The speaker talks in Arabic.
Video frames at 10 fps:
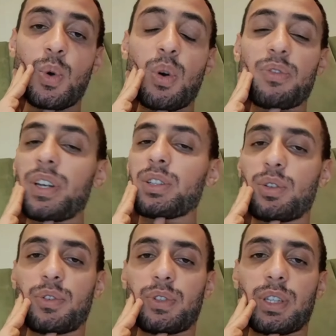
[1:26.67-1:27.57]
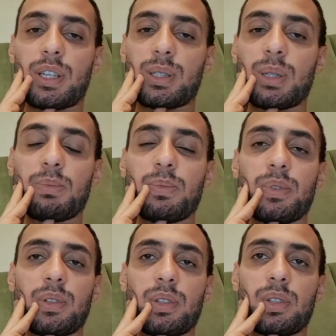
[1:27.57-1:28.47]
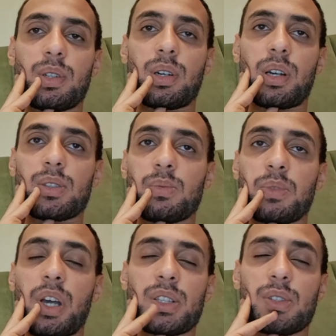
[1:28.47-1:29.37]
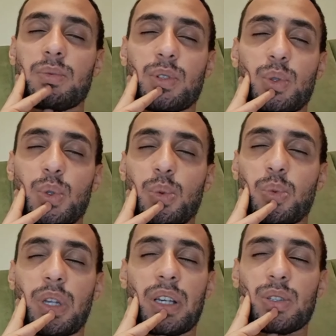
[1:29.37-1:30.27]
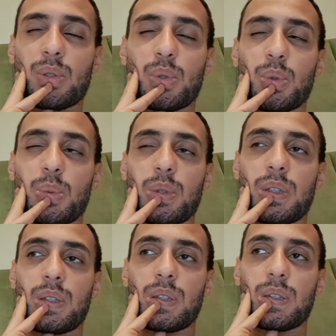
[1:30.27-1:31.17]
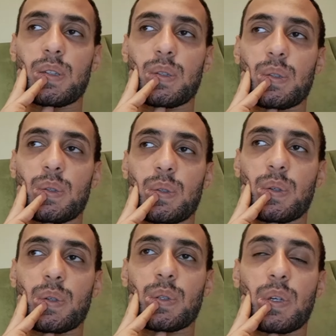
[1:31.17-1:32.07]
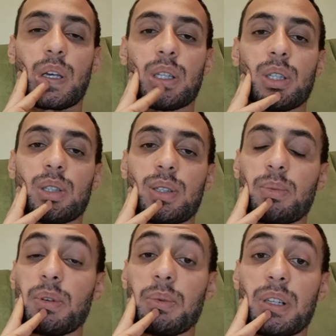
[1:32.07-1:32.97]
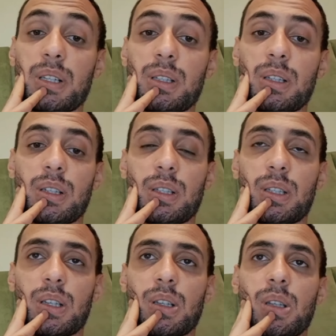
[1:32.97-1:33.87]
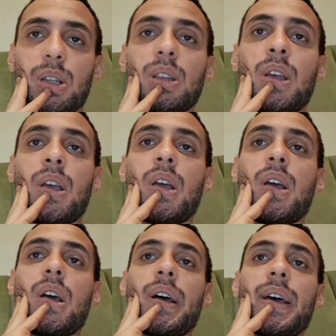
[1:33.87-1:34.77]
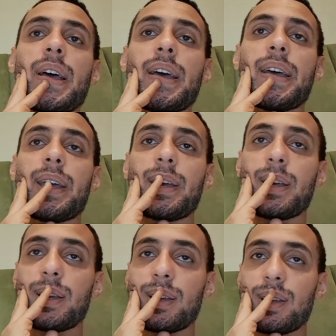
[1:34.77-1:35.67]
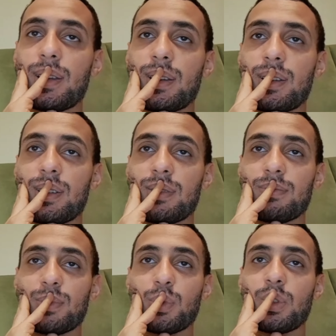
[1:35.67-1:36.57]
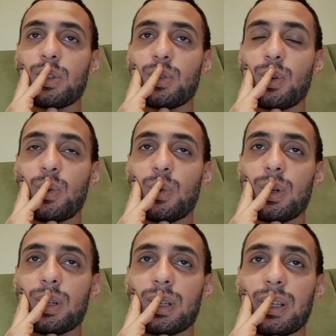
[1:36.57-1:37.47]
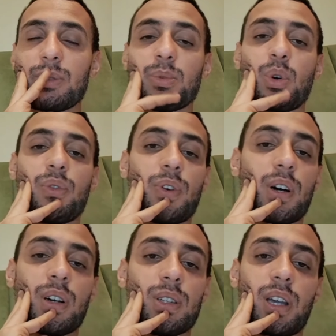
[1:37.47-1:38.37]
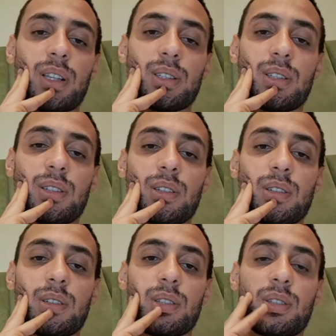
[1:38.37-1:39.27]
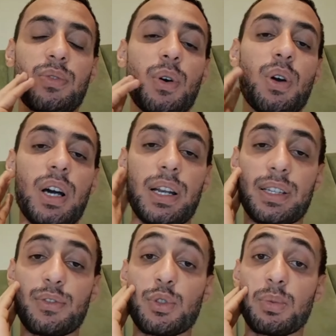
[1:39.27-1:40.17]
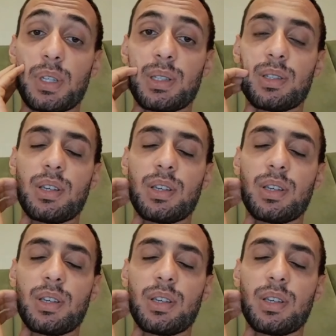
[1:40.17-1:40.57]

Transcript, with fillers: هو فعلا تحفه فنيه كتاب آه، من اعظم الكتب ومن احسن الكتب اللي قريتها يعني كتاب جميل جدا جدا جدا أه نقول ان هو الكاتب توفق آه، يعني تفوق على نفسه بجد